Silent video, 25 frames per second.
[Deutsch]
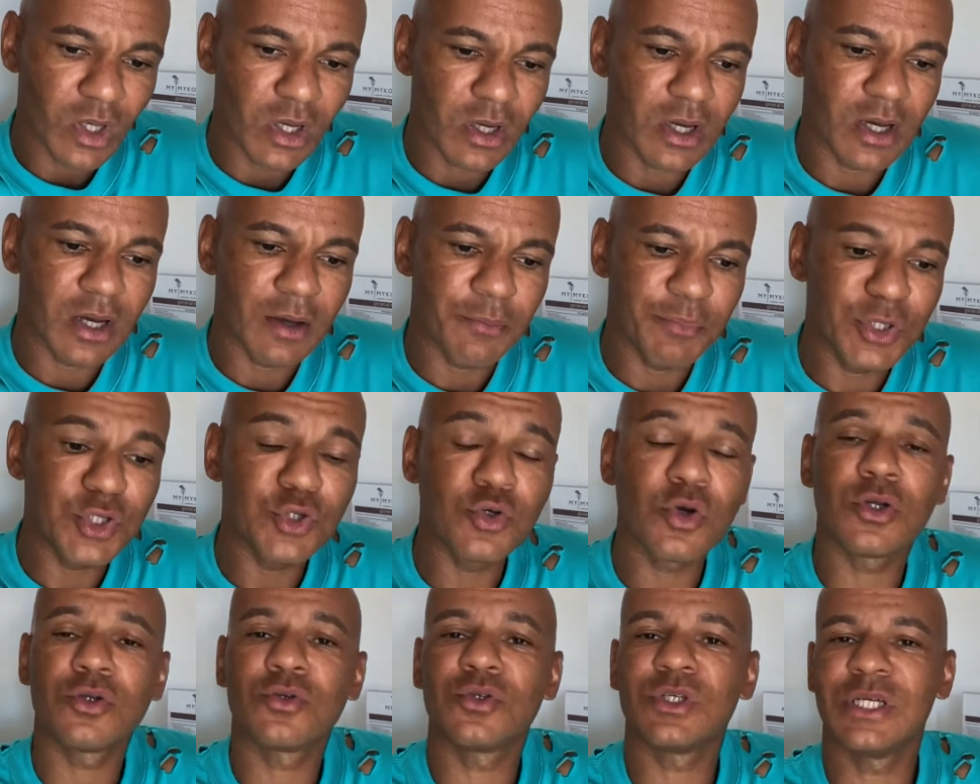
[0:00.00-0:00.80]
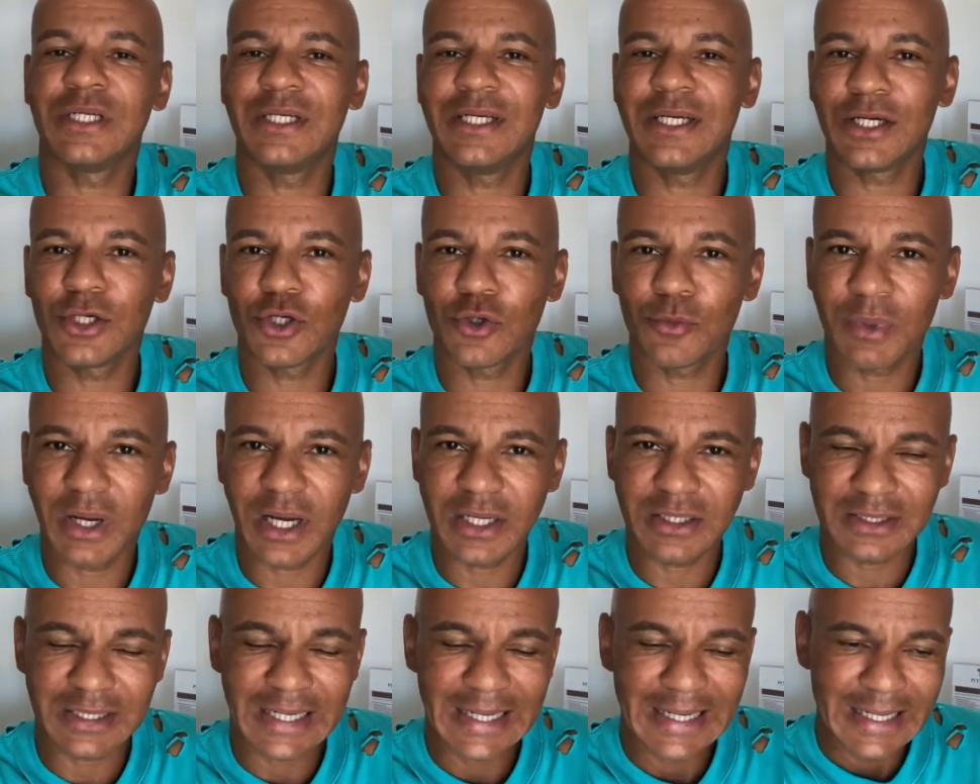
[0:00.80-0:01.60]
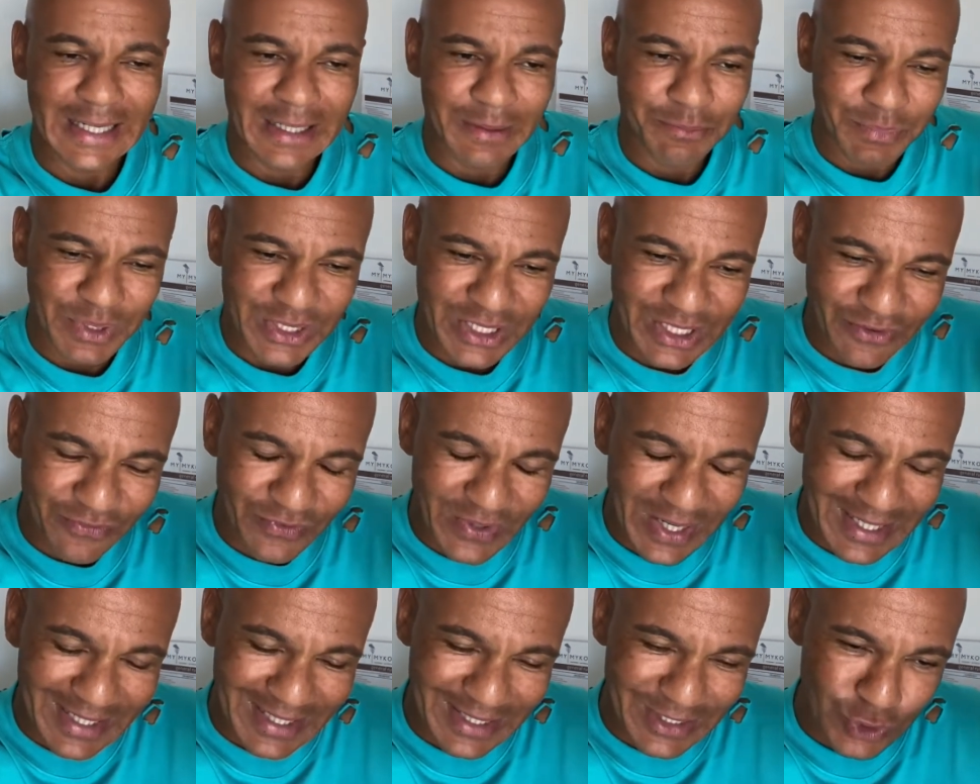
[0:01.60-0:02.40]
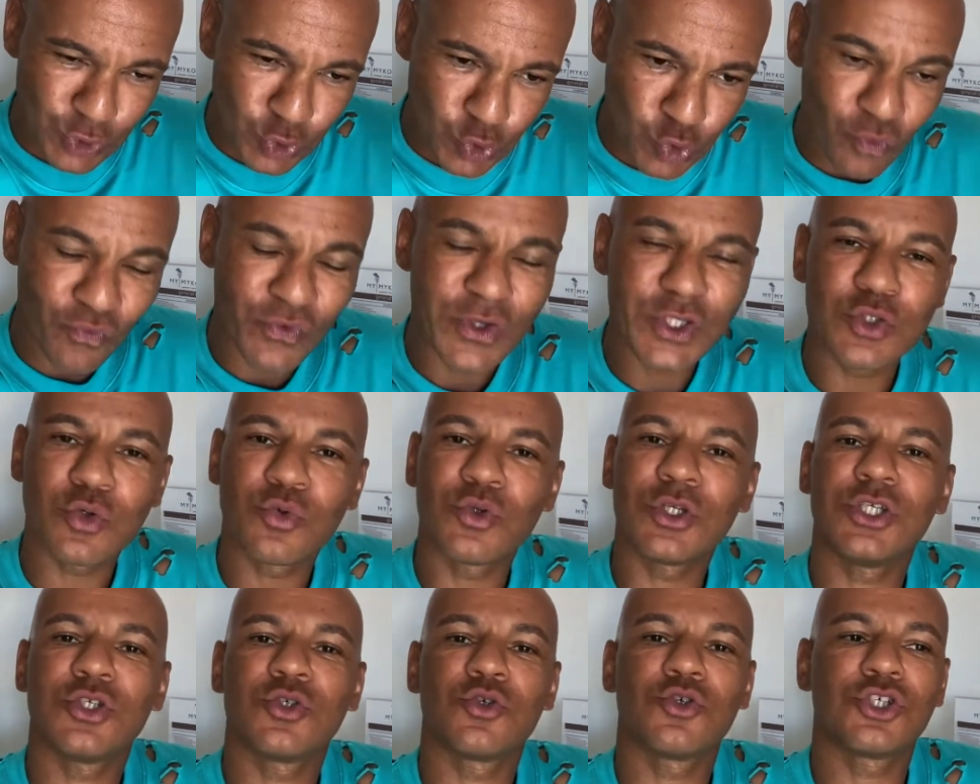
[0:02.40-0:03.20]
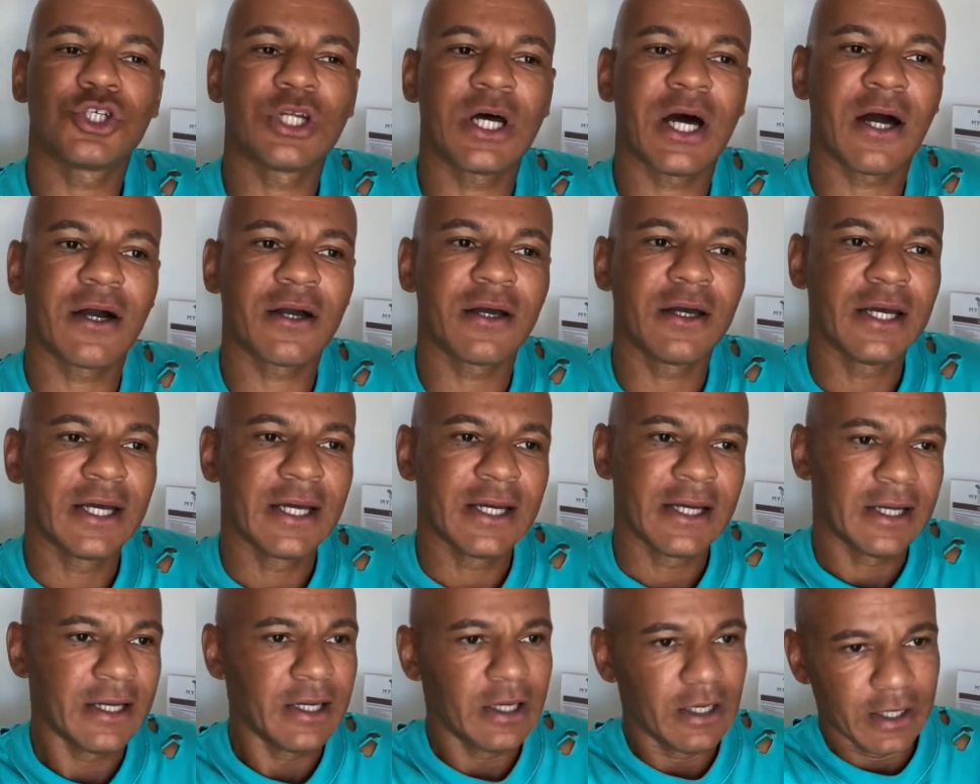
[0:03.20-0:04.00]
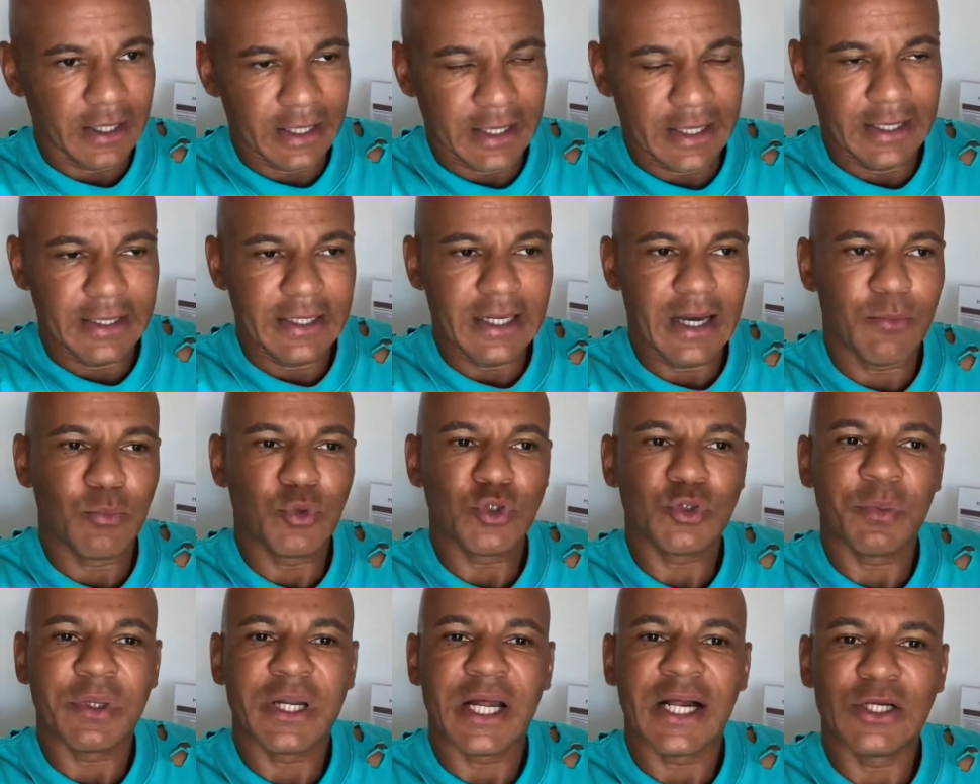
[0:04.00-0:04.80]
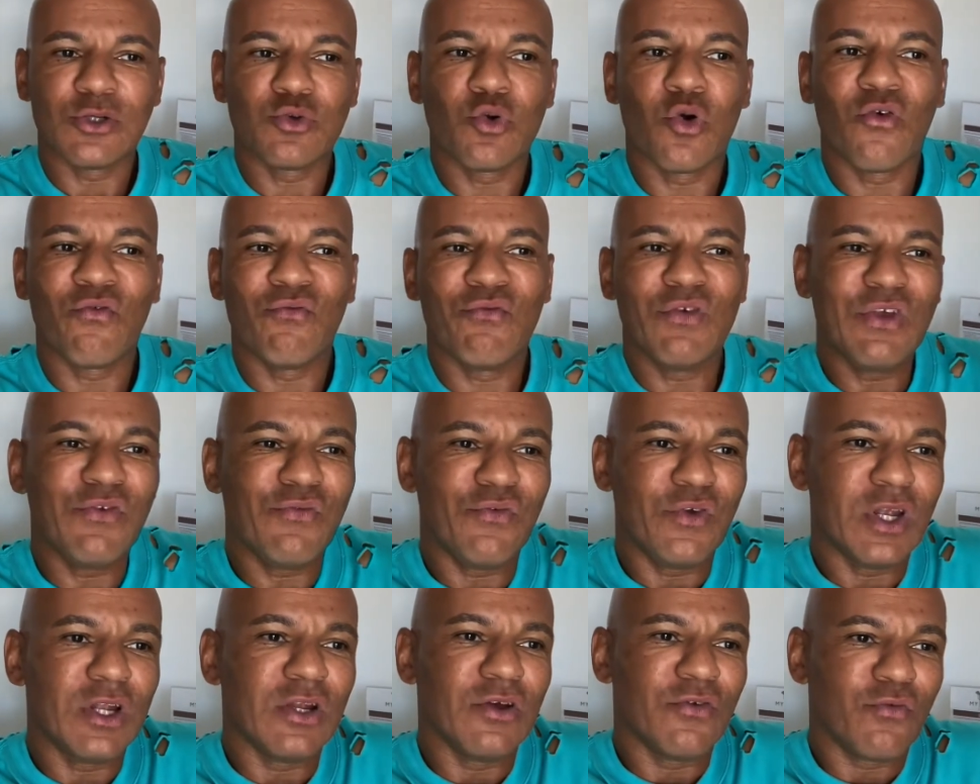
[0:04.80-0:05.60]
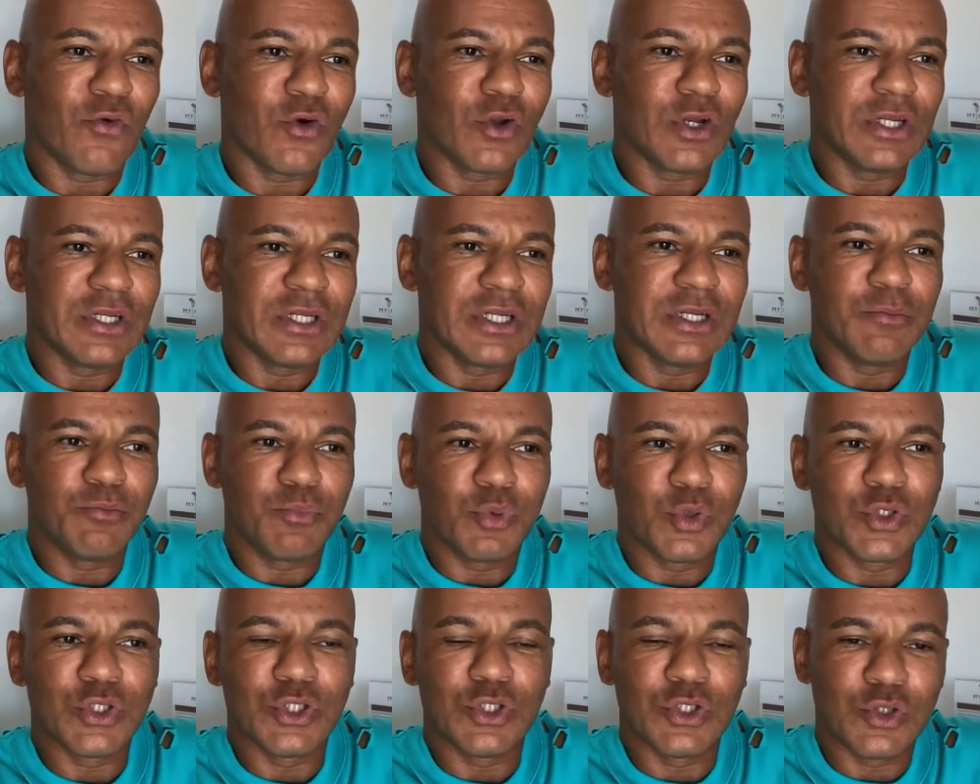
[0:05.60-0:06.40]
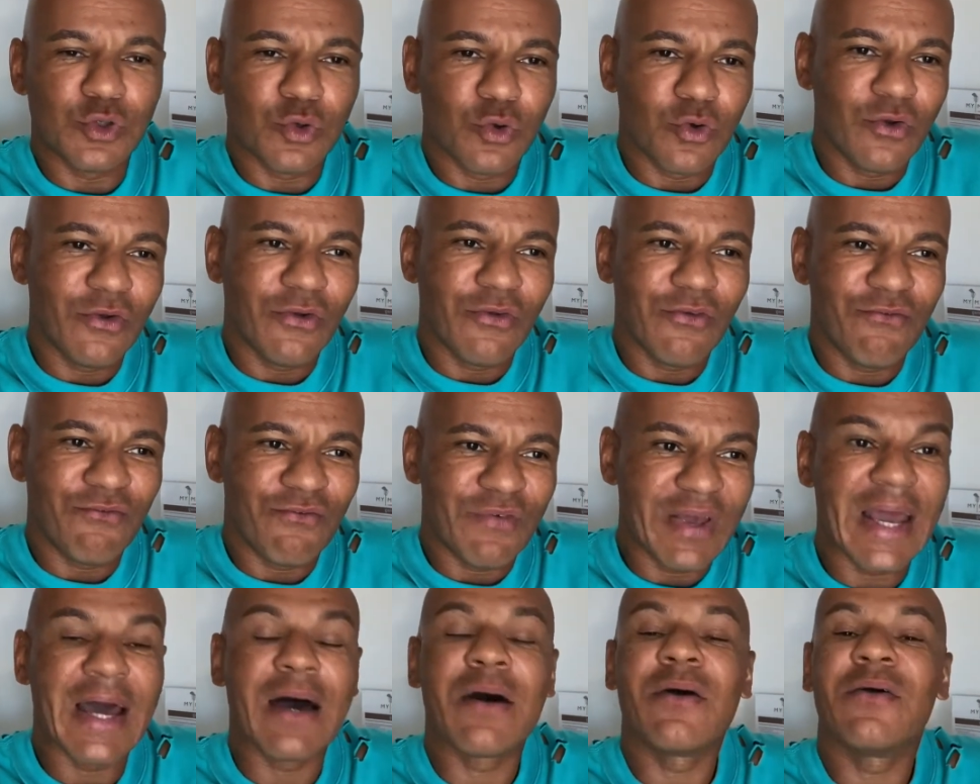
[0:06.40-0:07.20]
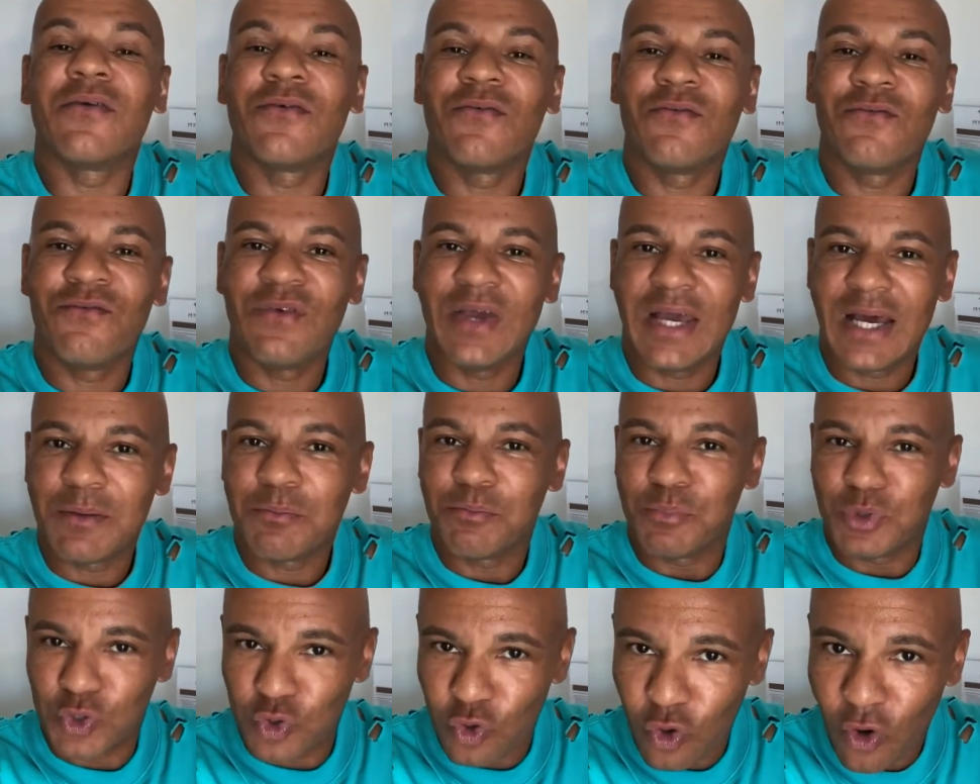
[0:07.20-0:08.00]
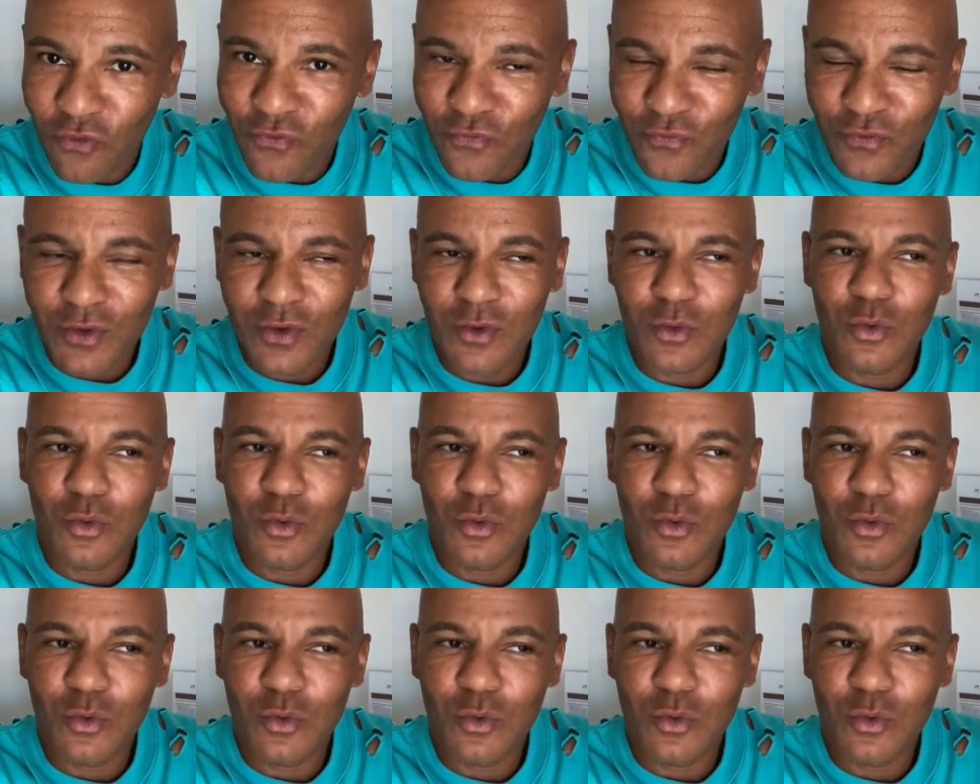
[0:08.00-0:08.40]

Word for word: äh, Bitcoin und Ethereum hat, betrifft einen das sowieso nicht so stark ja, muss man halt gucken, wie viele von den Positionen wär, wären betroffen.